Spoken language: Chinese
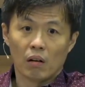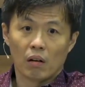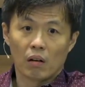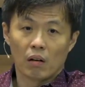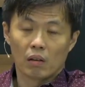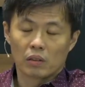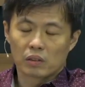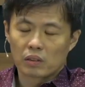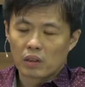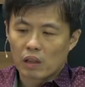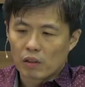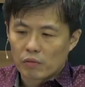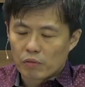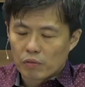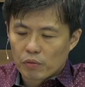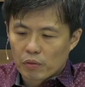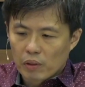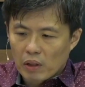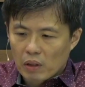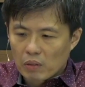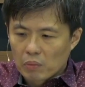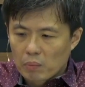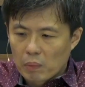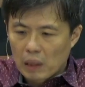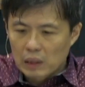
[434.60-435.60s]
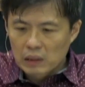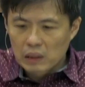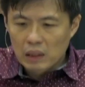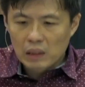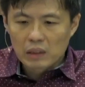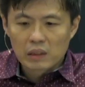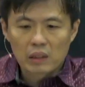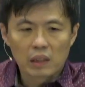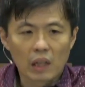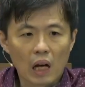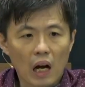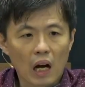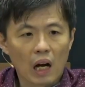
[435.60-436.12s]
哦丈夫要马
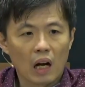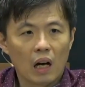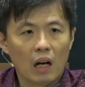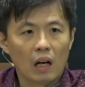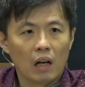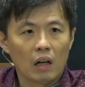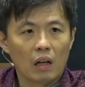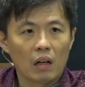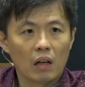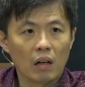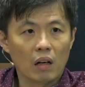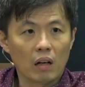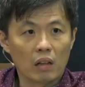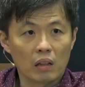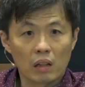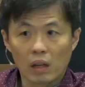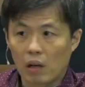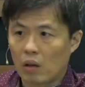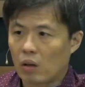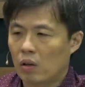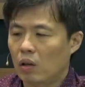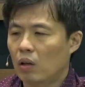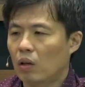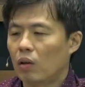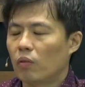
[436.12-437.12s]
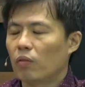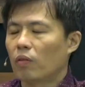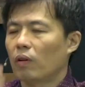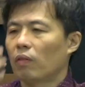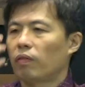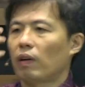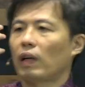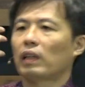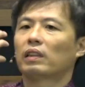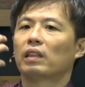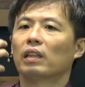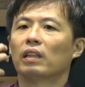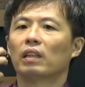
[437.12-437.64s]
上怎样啊要。
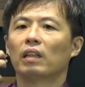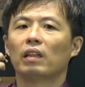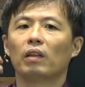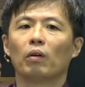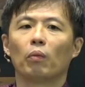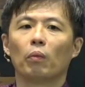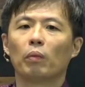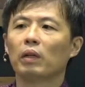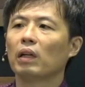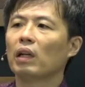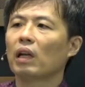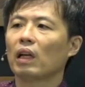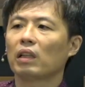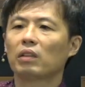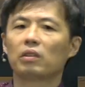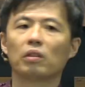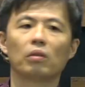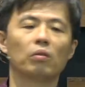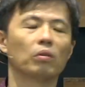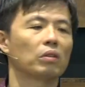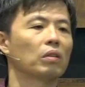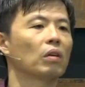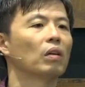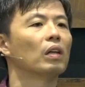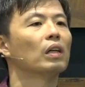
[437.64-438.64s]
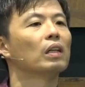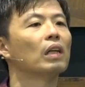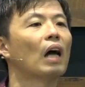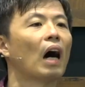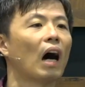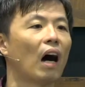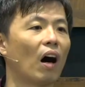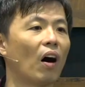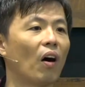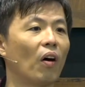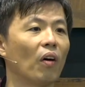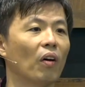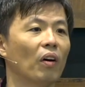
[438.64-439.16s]
发现哎，我们一来生活都很
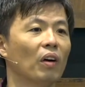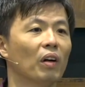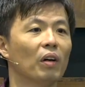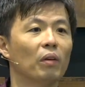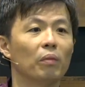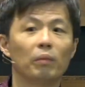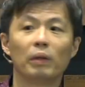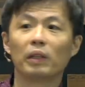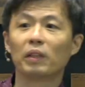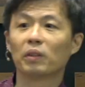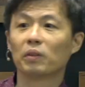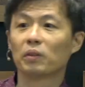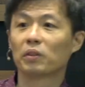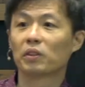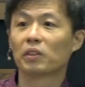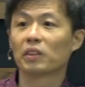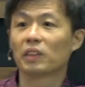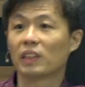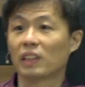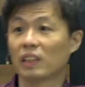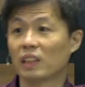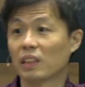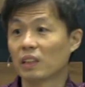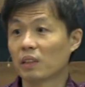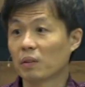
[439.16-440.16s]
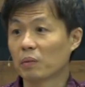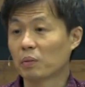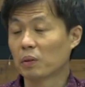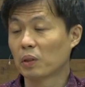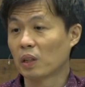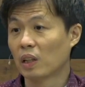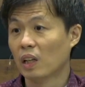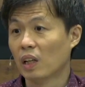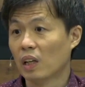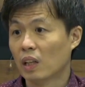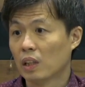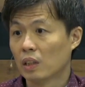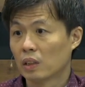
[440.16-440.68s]
好，没有事情，对不
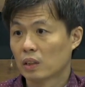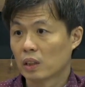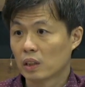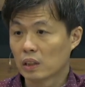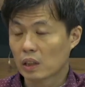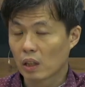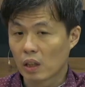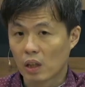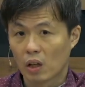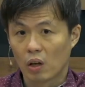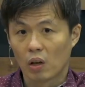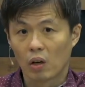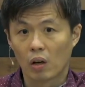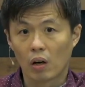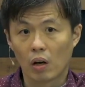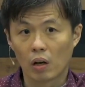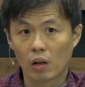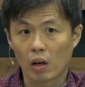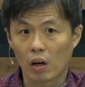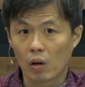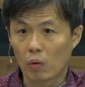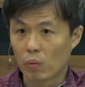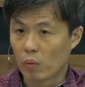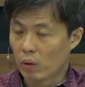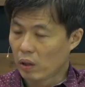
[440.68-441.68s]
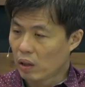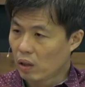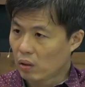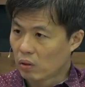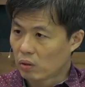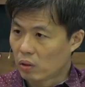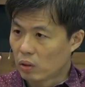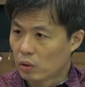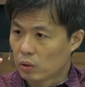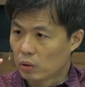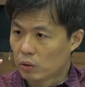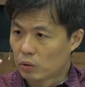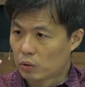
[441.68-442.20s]
对？现在哎呀，我
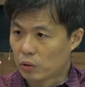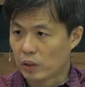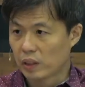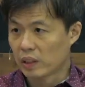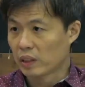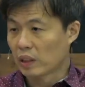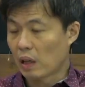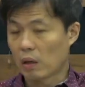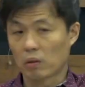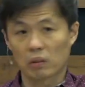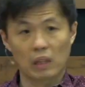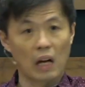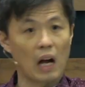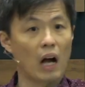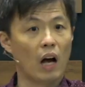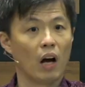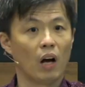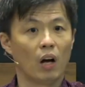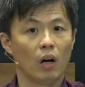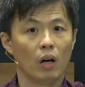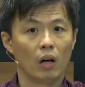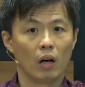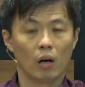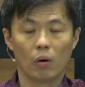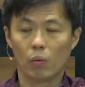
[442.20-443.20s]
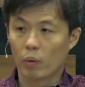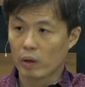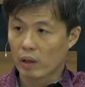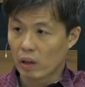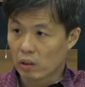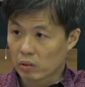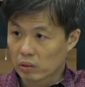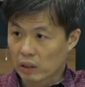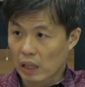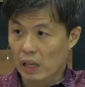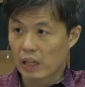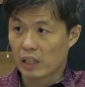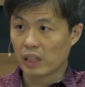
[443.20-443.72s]
要劝导他，哦，我
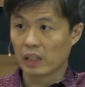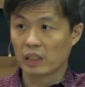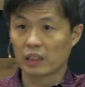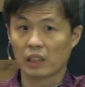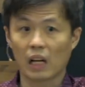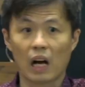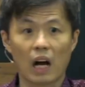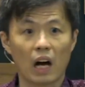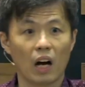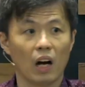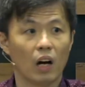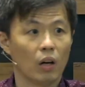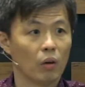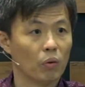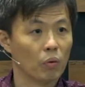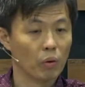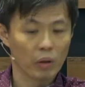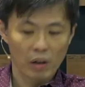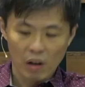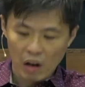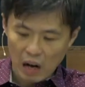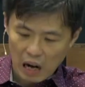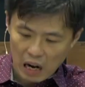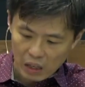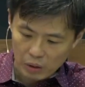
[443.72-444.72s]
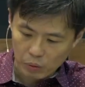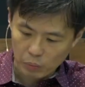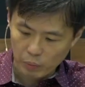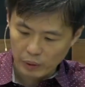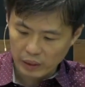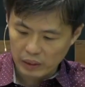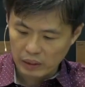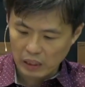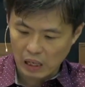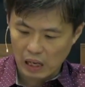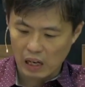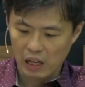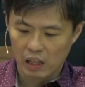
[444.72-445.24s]
要带领他，我要安
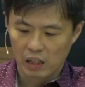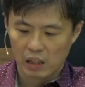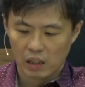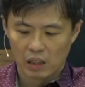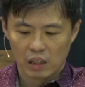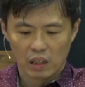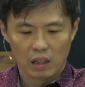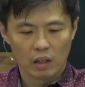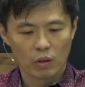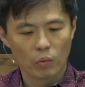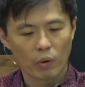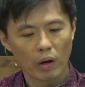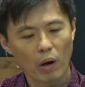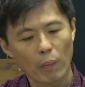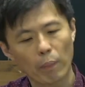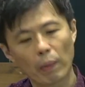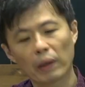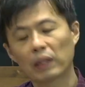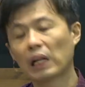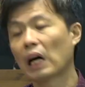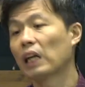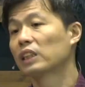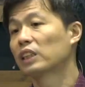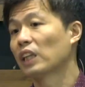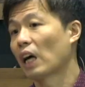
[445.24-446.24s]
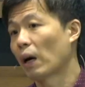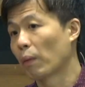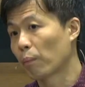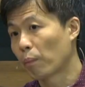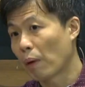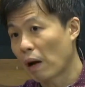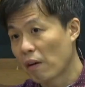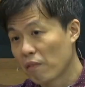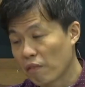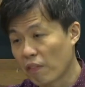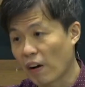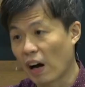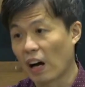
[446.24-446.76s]
慰他，呃，我要帮他想
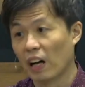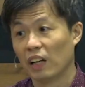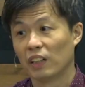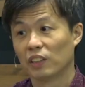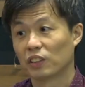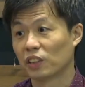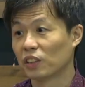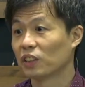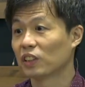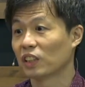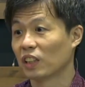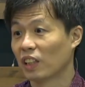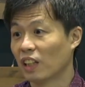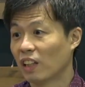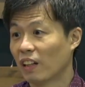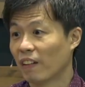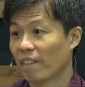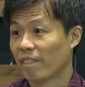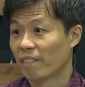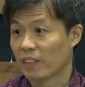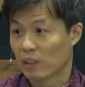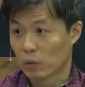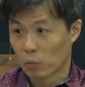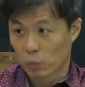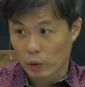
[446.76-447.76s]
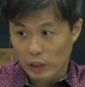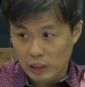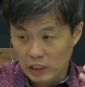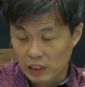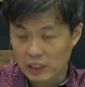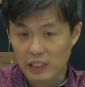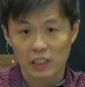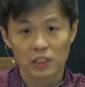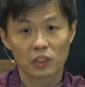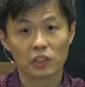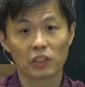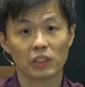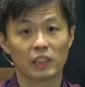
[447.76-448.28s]
办法，甚至为这
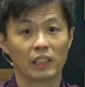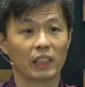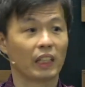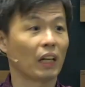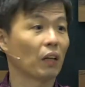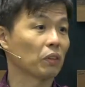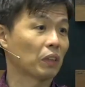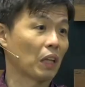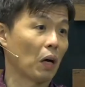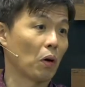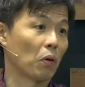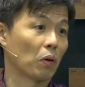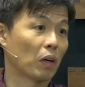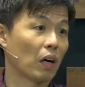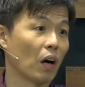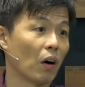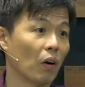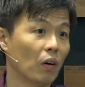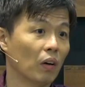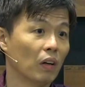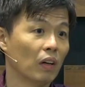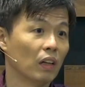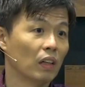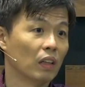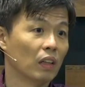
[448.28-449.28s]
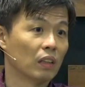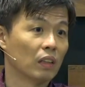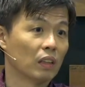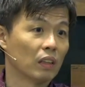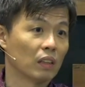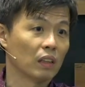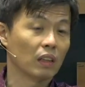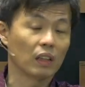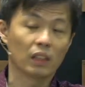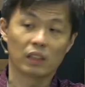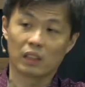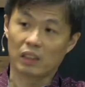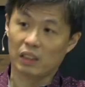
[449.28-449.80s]
件事情要祷告。
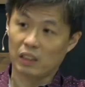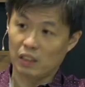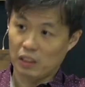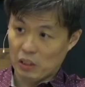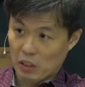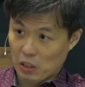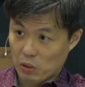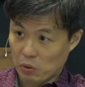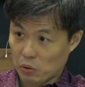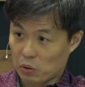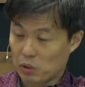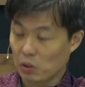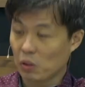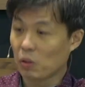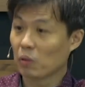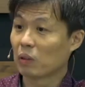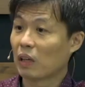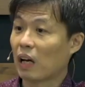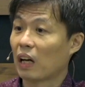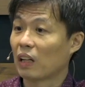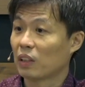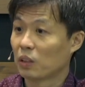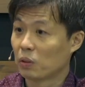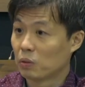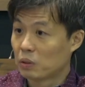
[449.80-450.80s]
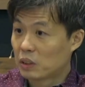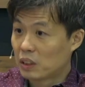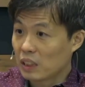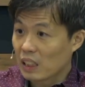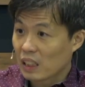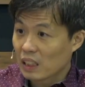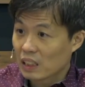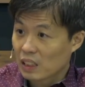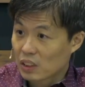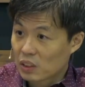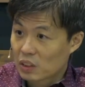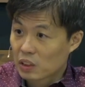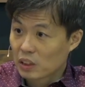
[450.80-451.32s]
那有时候呢，有这
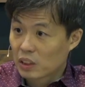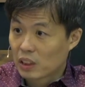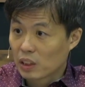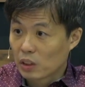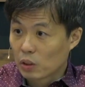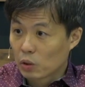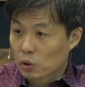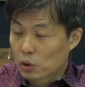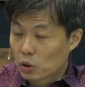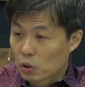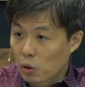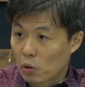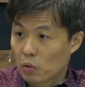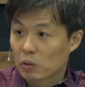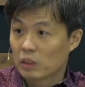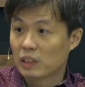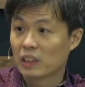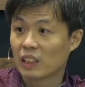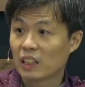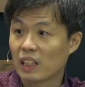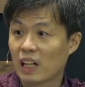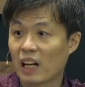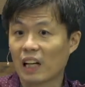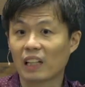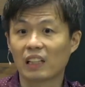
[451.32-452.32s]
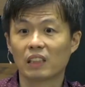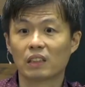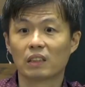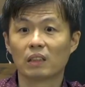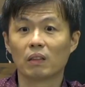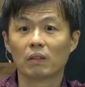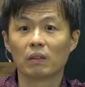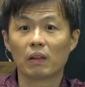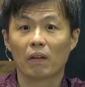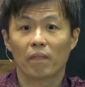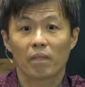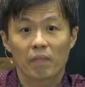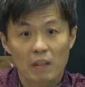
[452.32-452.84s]
样的事情有冲击来的时
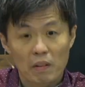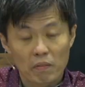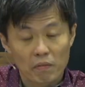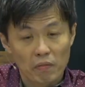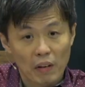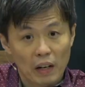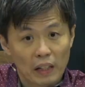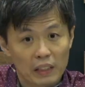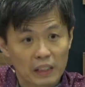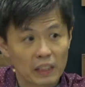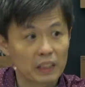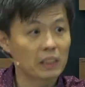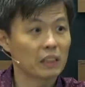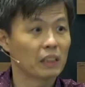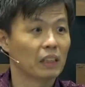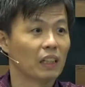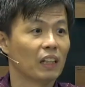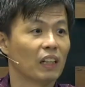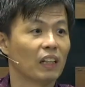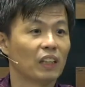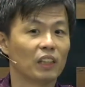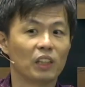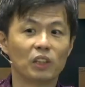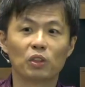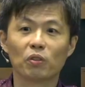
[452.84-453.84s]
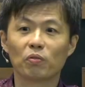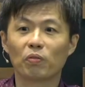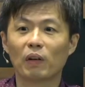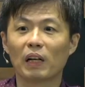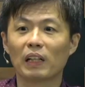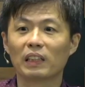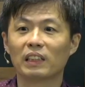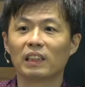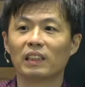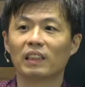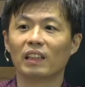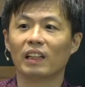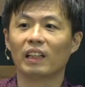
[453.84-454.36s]
候呢，反而是你就
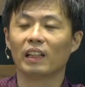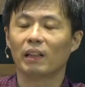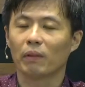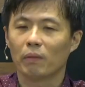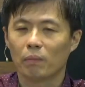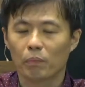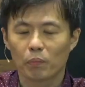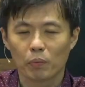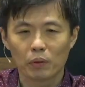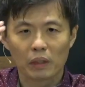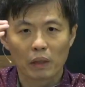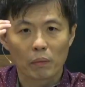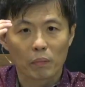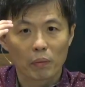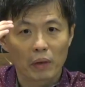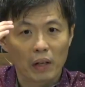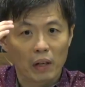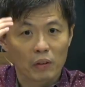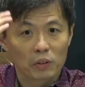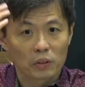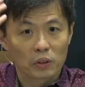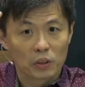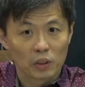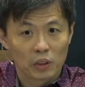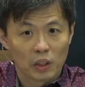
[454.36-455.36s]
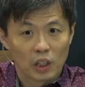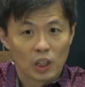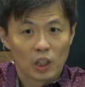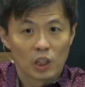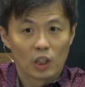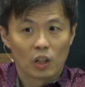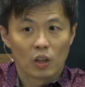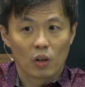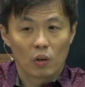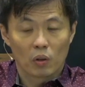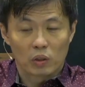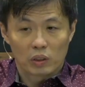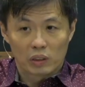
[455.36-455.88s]
发现哎，不得不要去
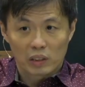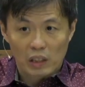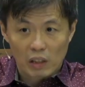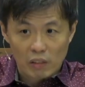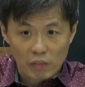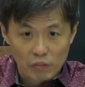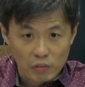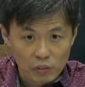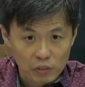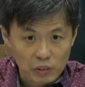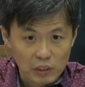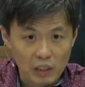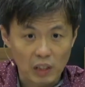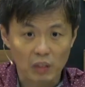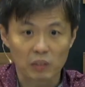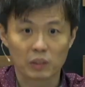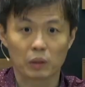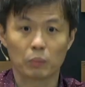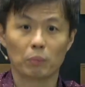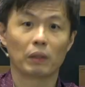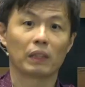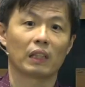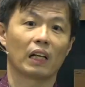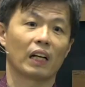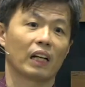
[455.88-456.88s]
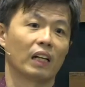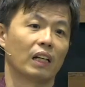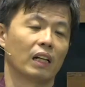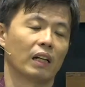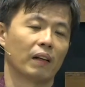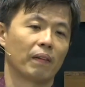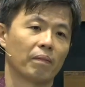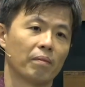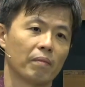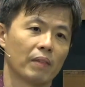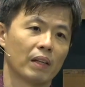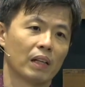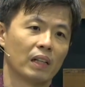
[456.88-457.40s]
哦。丈夫是要怎么带领，
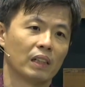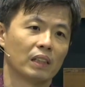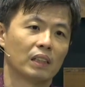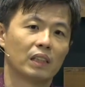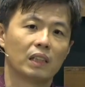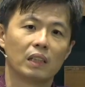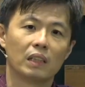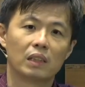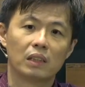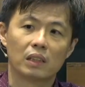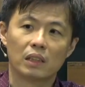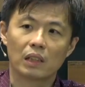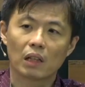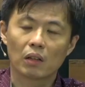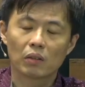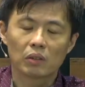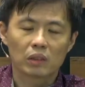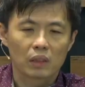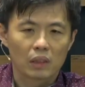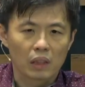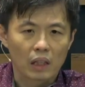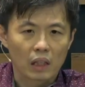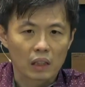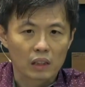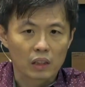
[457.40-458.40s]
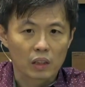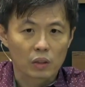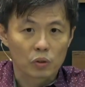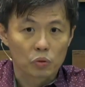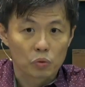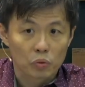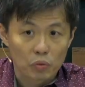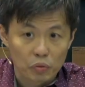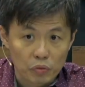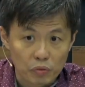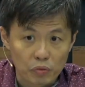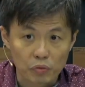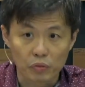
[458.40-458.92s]
妻子要怎样的
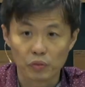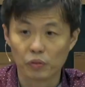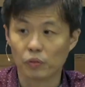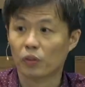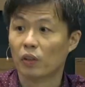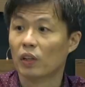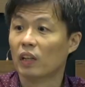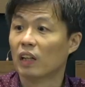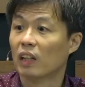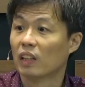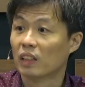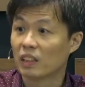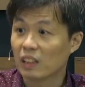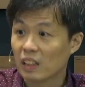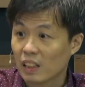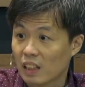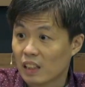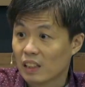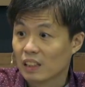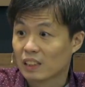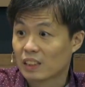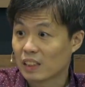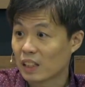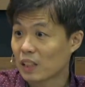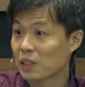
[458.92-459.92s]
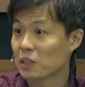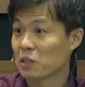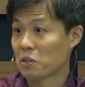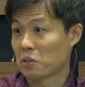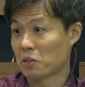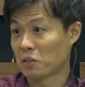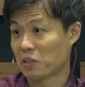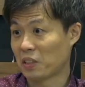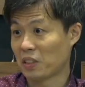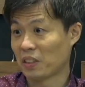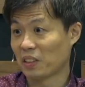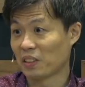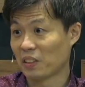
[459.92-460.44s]
顺服？那这样的
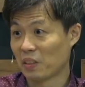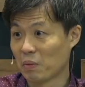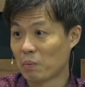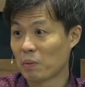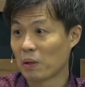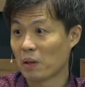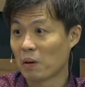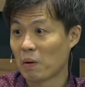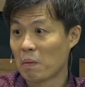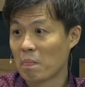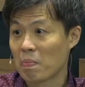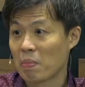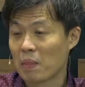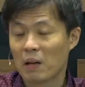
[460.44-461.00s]
事情有没有？